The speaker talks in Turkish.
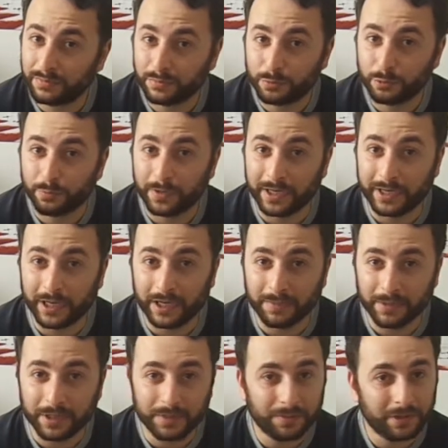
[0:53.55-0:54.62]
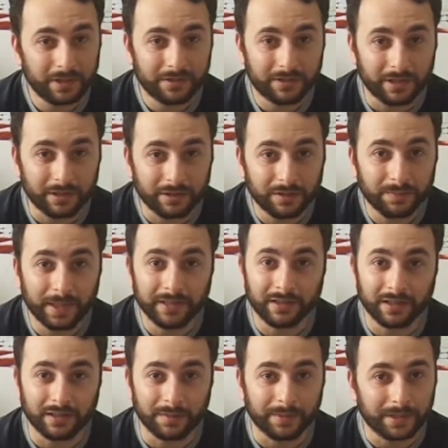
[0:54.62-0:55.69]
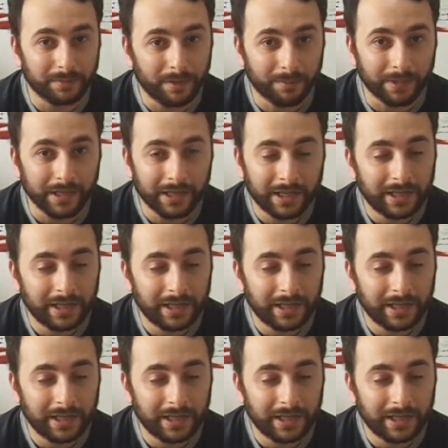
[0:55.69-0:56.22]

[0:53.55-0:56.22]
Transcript: Süper kahraman gibi nasıl takılır ben de anlamadım ama